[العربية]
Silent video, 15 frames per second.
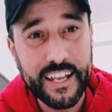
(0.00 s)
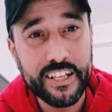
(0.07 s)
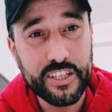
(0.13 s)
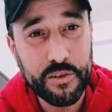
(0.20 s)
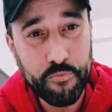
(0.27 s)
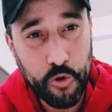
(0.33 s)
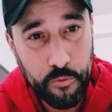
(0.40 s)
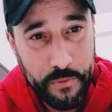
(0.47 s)

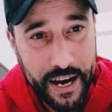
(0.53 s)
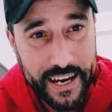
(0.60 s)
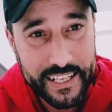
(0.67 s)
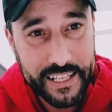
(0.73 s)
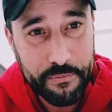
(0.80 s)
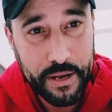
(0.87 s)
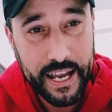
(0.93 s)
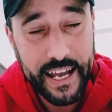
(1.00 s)
تبعوا معايا
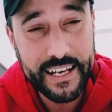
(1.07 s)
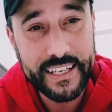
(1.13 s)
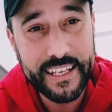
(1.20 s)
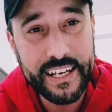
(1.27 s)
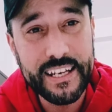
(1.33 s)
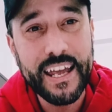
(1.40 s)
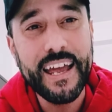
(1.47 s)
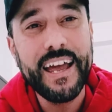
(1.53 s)
دابا
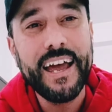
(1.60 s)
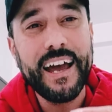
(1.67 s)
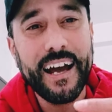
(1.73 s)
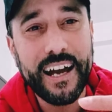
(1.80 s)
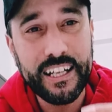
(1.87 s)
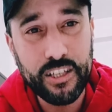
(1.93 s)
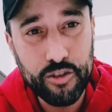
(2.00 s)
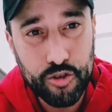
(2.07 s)
حاليا
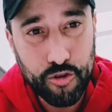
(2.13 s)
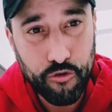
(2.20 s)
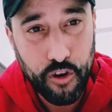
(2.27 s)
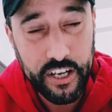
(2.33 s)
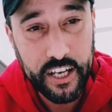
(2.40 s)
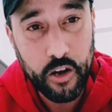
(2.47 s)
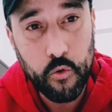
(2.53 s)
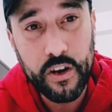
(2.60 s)
غادي نشوفوا
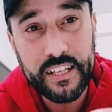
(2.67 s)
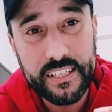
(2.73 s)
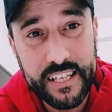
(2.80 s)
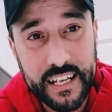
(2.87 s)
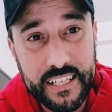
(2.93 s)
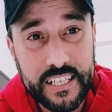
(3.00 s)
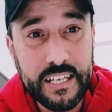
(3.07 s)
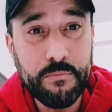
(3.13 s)
الاخوان
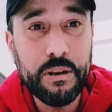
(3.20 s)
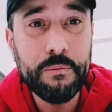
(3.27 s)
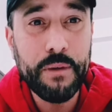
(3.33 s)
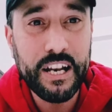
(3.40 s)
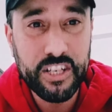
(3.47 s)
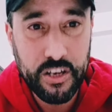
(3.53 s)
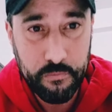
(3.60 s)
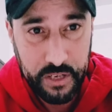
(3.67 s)
التقسيم اللي مع
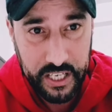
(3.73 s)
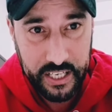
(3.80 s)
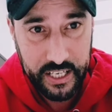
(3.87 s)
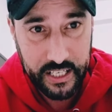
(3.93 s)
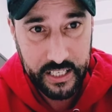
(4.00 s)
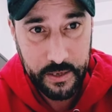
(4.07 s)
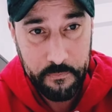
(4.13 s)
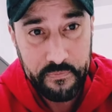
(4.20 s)

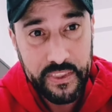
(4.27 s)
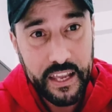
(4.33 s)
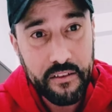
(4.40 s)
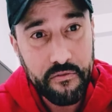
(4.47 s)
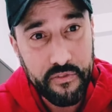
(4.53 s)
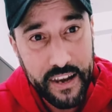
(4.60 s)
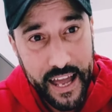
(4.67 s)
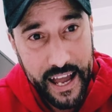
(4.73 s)
الجمعيات
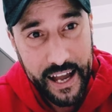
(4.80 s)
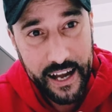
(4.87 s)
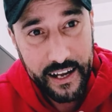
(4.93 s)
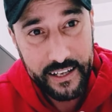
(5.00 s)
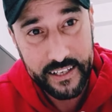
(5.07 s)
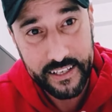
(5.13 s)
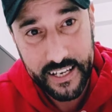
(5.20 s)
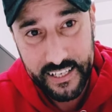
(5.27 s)
فلاحه
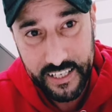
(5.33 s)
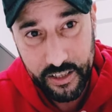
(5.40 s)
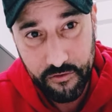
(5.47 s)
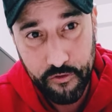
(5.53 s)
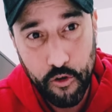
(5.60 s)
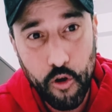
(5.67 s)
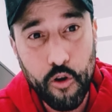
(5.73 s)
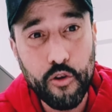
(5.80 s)
الناس اللي
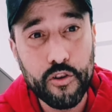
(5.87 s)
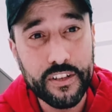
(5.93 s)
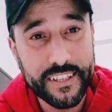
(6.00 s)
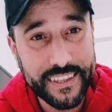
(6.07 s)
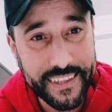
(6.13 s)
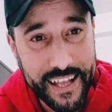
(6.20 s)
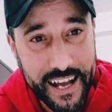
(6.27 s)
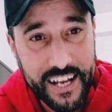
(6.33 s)
دفعوا
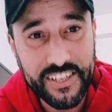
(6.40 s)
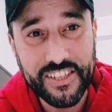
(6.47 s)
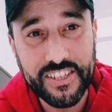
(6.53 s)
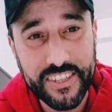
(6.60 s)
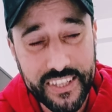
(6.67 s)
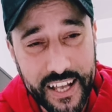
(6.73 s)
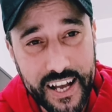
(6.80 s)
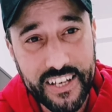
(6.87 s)
12
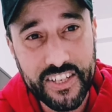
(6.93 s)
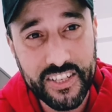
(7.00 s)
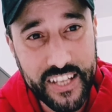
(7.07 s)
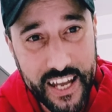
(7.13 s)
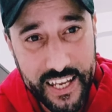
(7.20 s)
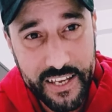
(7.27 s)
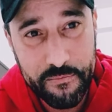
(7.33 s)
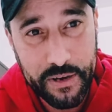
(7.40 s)
12
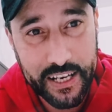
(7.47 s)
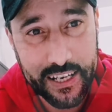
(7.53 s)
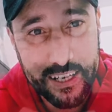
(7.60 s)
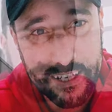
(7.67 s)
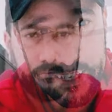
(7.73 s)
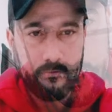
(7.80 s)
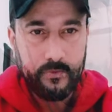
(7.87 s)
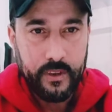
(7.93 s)
دائما
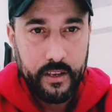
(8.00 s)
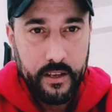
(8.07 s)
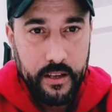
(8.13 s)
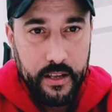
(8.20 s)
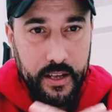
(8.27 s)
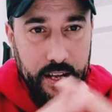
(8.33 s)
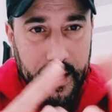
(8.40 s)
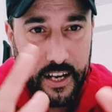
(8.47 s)

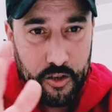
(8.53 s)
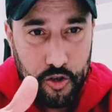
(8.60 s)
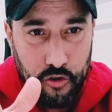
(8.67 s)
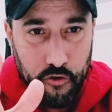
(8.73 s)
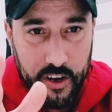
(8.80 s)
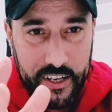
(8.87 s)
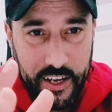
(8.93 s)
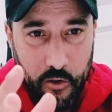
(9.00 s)

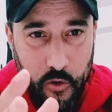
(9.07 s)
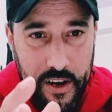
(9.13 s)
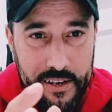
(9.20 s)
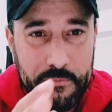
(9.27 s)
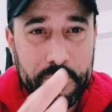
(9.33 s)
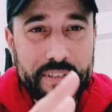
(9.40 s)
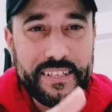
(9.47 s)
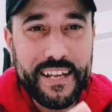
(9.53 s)
كنشوفوا الاخوان
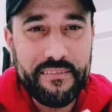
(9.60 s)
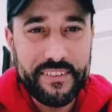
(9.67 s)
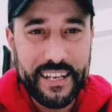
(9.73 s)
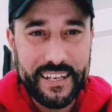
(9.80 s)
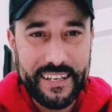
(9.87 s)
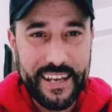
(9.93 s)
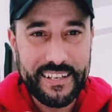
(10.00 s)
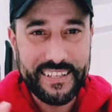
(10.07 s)
بزاف ديال
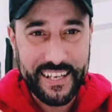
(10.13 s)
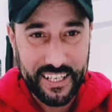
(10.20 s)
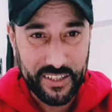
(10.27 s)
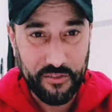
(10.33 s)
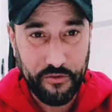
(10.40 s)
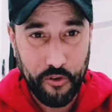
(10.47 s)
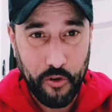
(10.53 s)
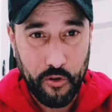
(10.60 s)
الناس
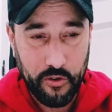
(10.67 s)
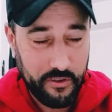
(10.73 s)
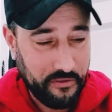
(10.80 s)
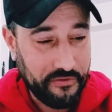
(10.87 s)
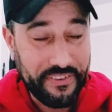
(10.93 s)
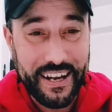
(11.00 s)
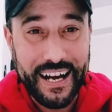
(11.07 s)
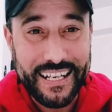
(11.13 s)
كيدفعوا
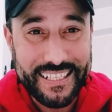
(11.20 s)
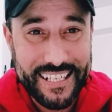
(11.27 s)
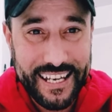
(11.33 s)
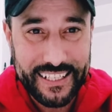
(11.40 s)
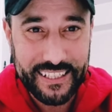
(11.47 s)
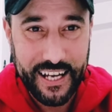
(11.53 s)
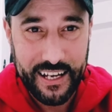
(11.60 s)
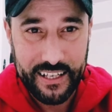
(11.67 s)
في
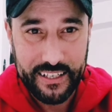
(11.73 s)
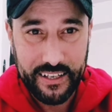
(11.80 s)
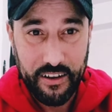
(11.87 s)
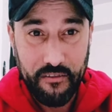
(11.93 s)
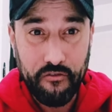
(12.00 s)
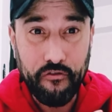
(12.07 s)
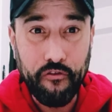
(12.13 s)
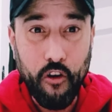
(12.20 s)
كازيرتا
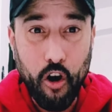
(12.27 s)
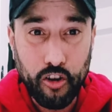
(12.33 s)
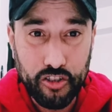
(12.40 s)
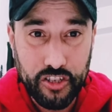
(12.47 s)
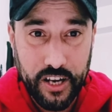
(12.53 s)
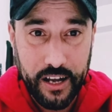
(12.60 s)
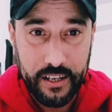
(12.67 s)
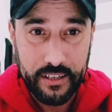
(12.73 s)

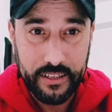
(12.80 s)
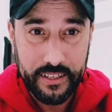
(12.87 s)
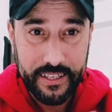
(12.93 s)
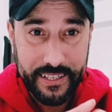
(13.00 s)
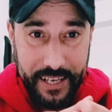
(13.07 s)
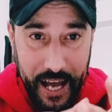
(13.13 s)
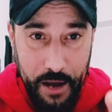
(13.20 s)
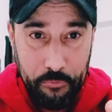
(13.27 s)
فوجا
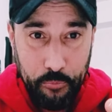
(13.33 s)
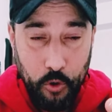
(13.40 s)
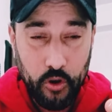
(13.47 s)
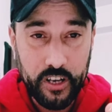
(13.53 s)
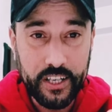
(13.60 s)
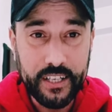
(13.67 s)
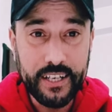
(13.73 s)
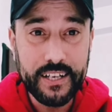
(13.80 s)

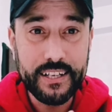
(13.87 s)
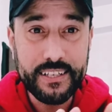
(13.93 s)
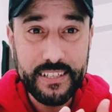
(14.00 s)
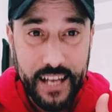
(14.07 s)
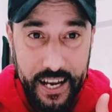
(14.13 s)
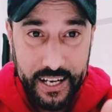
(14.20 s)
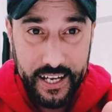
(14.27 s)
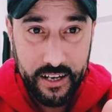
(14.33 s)
نابولي
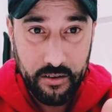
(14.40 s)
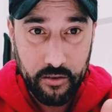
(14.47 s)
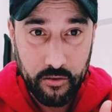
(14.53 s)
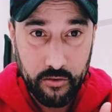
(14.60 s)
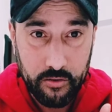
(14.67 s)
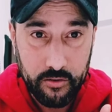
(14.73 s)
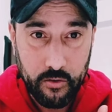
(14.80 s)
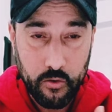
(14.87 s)
ساليرنو
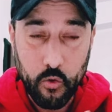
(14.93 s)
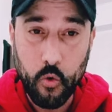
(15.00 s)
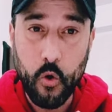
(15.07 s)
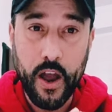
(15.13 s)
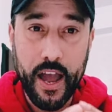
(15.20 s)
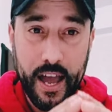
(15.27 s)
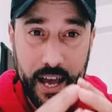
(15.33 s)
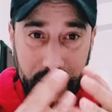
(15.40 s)

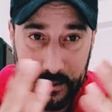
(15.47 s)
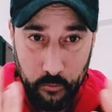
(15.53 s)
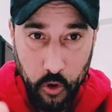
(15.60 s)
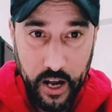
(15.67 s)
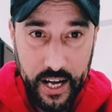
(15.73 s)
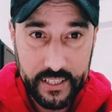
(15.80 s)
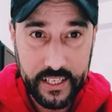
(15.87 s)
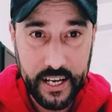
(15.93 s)
وهاد
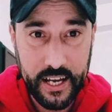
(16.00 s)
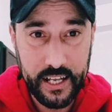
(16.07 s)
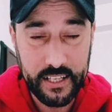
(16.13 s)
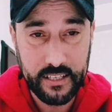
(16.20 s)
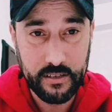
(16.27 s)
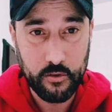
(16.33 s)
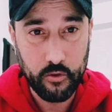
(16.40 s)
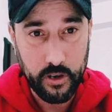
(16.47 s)

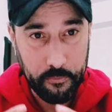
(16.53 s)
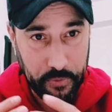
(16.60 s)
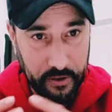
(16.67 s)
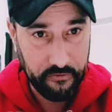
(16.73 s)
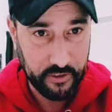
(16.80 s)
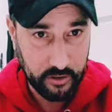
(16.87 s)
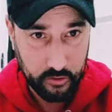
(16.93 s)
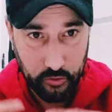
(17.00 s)
المقاطعات ولا
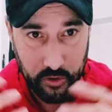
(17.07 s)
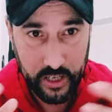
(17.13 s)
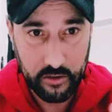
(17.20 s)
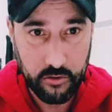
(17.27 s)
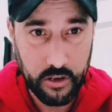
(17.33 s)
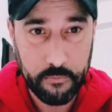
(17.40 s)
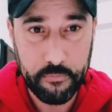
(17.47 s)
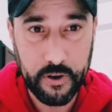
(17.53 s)
البريفيتورات
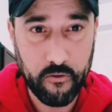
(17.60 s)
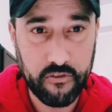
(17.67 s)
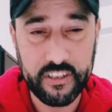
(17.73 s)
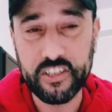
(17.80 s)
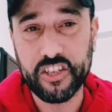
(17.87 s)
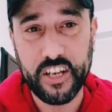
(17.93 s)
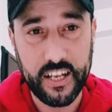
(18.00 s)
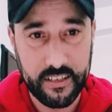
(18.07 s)
ولا
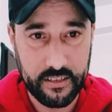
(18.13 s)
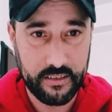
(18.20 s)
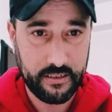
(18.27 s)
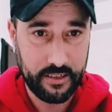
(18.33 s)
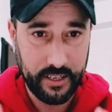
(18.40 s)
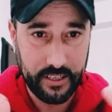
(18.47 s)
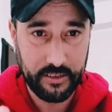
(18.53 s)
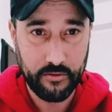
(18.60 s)
البروفينشات
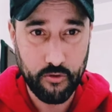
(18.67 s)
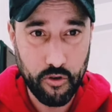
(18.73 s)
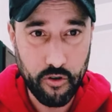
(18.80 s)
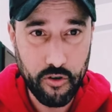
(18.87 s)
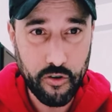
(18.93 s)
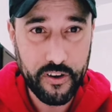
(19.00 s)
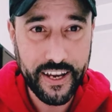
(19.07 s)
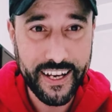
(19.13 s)
غادي
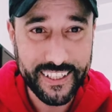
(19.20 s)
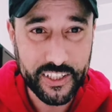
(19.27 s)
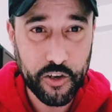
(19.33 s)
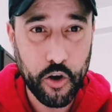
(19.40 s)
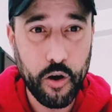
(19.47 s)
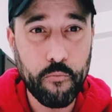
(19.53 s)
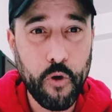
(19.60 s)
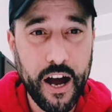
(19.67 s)
نقولوا
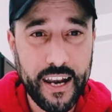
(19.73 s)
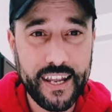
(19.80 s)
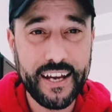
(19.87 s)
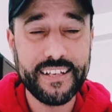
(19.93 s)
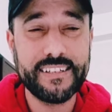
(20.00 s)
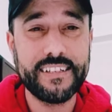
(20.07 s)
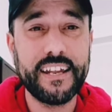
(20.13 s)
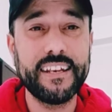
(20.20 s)
كيعطيوهم واحد
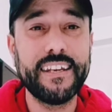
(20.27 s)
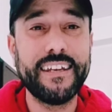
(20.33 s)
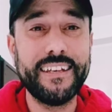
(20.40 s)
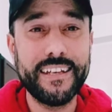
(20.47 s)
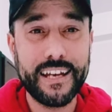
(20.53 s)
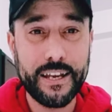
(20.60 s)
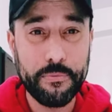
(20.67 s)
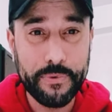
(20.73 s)
الحصه اللي
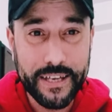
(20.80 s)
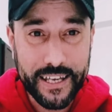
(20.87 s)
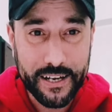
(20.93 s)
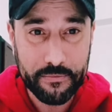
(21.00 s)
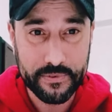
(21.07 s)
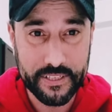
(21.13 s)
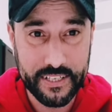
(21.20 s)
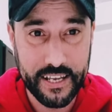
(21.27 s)
هي كبيره
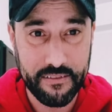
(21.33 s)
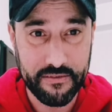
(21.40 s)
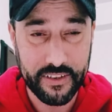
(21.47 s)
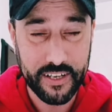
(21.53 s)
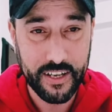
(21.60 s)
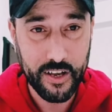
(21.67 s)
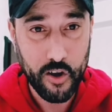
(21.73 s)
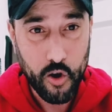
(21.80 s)
بزاف
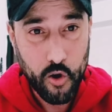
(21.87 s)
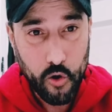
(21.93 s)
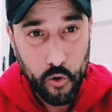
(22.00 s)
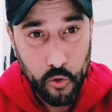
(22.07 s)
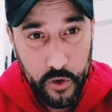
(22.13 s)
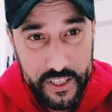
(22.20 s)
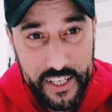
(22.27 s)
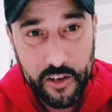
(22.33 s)

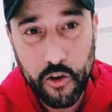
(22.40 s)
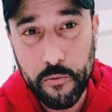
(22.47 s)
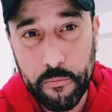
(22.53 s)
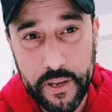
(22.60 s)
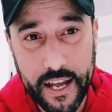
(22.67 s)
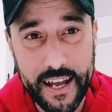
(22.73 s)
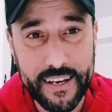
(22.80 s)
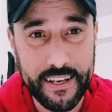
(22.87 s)
وقلت لكم
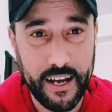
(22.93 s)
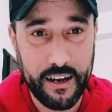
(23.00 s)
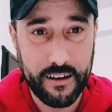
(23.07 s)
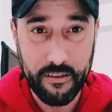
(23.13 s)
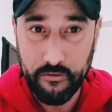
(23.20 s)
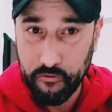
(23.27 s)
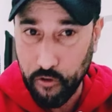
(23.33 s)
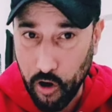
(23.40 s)
بان
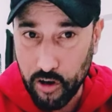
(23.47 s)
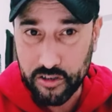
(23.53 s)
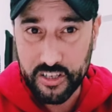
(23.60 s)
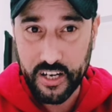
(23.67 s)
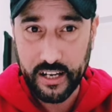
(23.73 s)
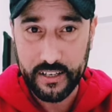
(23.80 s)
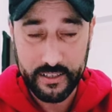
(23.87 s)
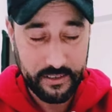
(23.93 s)

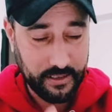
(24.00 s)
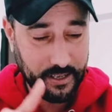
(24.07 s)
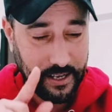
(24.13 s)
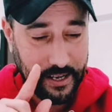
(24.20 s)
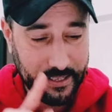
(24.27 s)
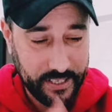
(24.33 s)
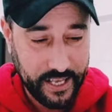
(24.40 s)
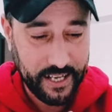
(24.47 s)
فوجا
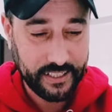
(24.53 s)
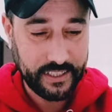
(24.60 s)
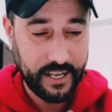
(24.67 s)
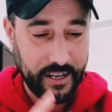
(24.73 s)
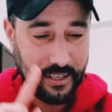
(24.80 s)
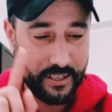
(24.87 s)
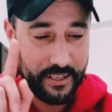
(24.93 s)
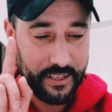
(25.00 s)

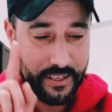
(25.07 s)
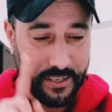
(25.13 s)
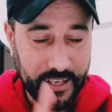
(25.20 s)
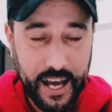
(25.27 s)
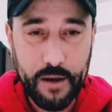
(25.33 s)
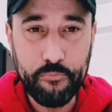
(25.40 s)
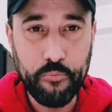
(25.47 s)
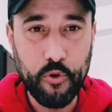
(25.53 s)
كازيرتا
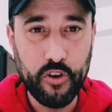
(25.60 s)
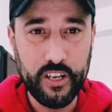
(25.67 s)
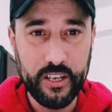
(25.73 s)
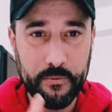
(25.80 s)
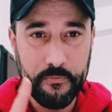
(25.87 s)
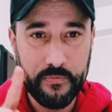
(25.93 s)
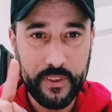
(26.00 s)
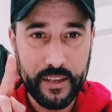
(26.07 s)
نابولي
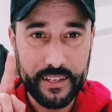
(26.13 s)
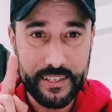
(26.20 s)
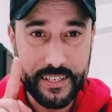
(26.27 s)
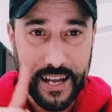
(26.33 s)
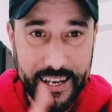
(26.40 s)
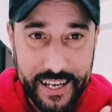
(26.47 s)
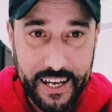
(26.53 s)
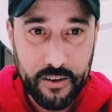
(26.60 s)

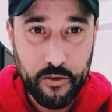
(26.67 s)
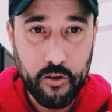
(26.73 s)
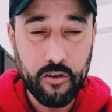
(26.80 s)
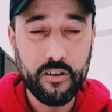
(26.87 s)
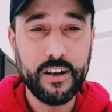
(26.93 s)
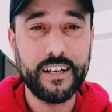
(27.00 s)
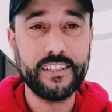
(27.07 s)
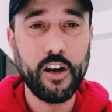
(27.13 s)
ساليرنو
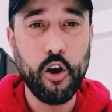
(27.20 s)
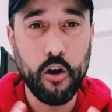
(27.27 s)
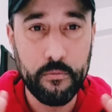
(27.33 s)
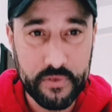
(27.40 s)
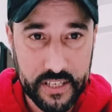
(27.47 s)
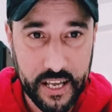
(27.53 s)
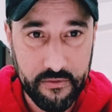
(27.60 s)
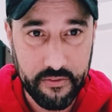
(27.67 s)
عطاوهم
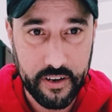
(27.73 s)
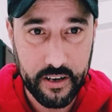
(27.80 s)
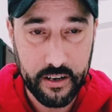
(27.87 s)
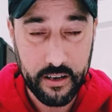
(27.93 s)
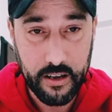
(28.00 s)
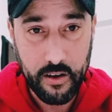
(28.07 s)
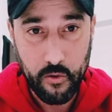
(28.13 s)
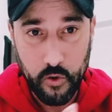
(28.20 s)
صفر
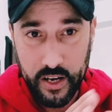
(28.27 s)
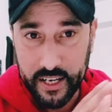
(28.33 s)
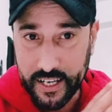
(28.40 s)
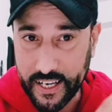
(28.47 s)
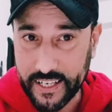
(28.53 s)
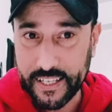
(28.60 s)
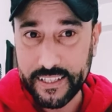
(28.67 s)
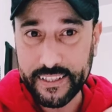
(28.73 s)
ولكن
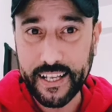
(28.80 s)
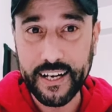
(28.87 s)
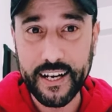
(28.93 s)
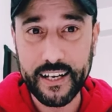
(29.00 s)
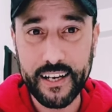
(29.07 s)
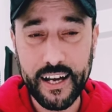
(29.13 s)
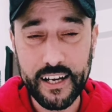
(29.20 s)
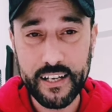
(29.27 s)
كنا
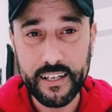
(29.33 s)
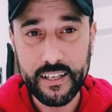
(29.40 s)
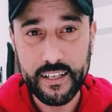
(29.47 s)
تطرقنا